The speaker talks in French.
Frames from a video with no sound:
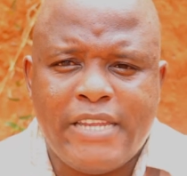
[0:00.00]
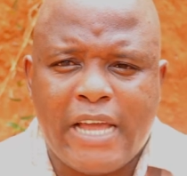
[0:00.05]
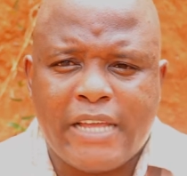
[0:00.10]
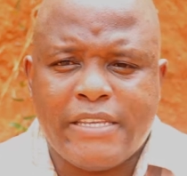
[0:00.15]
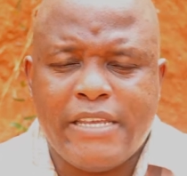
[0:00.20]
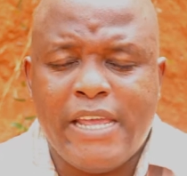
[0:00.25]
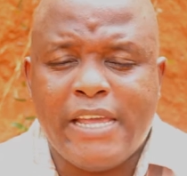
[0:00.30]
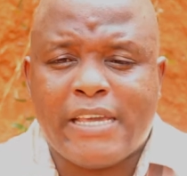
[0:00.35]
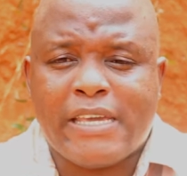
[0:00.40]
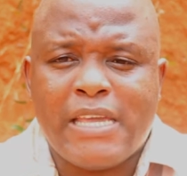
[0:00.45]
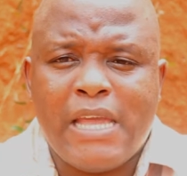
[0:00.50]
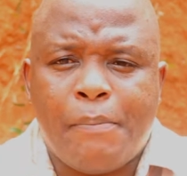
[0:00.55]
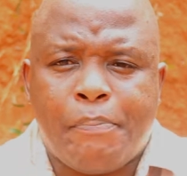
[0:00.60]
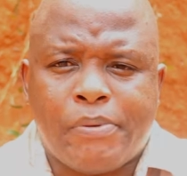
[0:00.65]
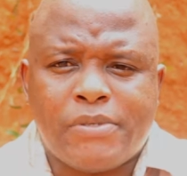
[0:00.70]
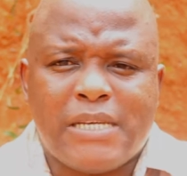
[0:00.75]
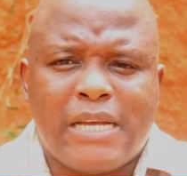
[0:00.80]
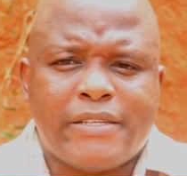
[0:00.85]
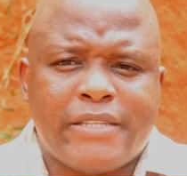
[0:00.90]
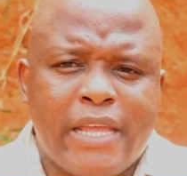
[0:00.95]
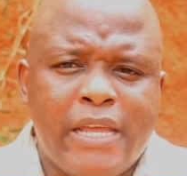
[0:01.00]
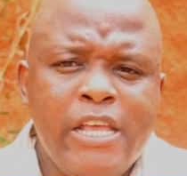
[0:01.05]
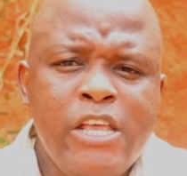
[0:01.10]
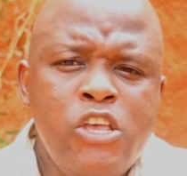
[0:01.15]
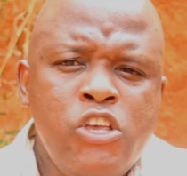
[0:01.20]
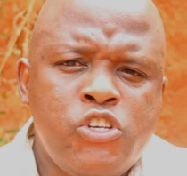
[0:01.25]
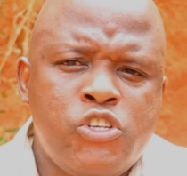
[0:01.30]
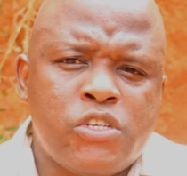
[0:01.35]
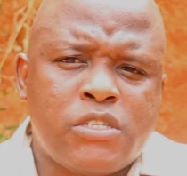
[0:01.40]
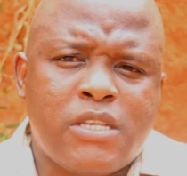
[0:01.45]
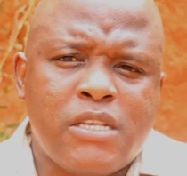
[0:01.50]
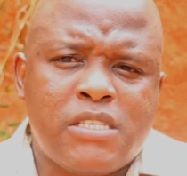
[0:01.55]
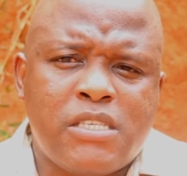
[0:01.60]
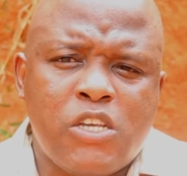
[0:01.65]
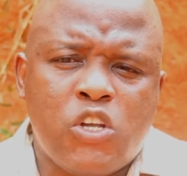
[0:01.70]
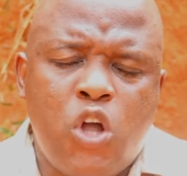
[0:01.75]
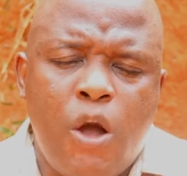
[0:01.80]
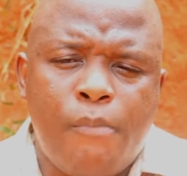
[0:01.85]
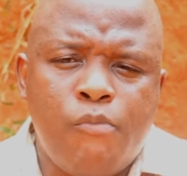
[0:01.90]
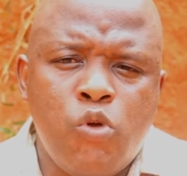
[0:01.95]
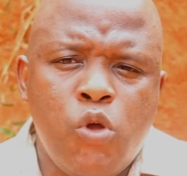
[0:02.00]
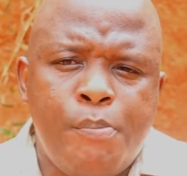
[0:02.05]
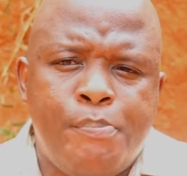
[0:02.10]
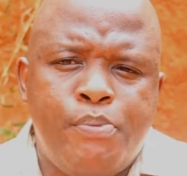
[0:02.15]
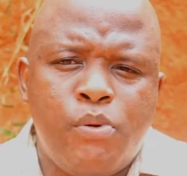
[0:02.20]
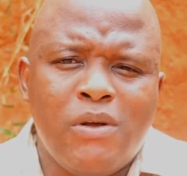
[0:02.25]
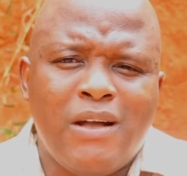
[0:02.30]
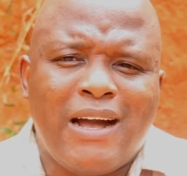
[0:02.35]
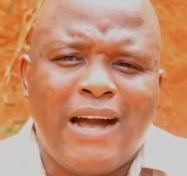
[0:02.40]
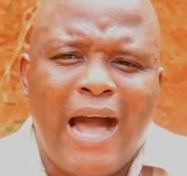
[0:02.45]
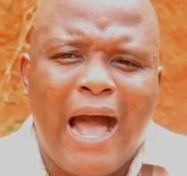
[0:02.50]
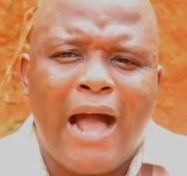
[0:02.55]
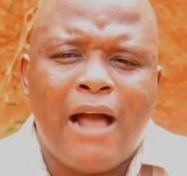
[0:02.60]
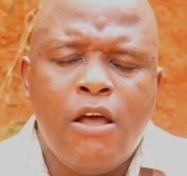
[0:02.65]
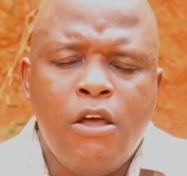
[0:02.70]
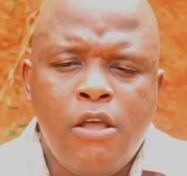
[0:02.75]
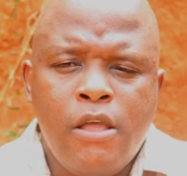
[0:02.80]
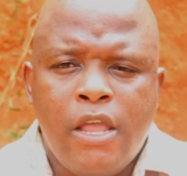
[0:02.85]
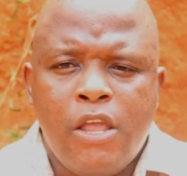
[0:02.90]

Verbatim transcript: dernier et qui est présenté jusqu'ici comme le plus grand